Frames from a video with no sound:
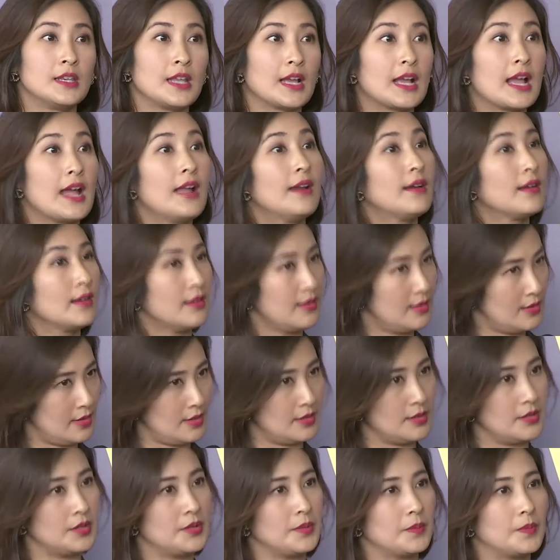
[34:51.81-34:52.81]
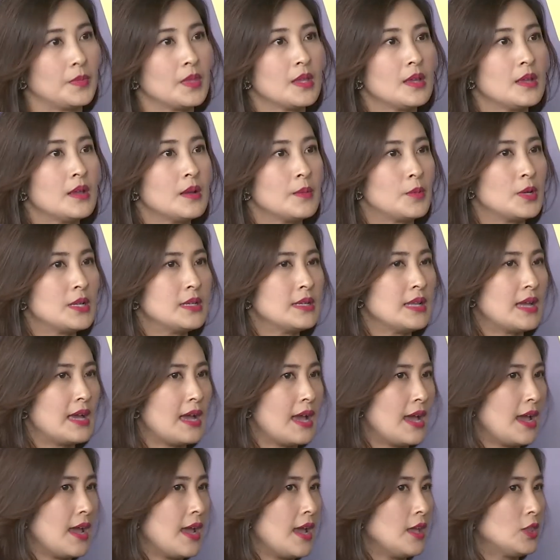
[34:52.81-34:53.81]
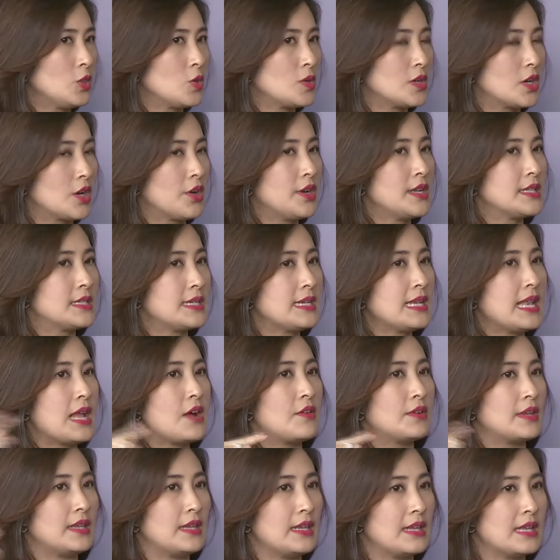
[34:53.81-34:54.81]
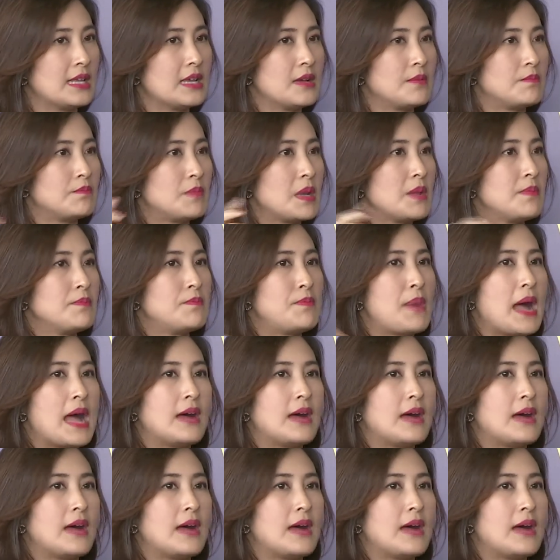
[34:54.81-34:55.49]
นะคะหรืออื่นๆเพราะฉะนั้นไอ้ตัวเคอเรนซีเหล่านี้เนี่ยมัน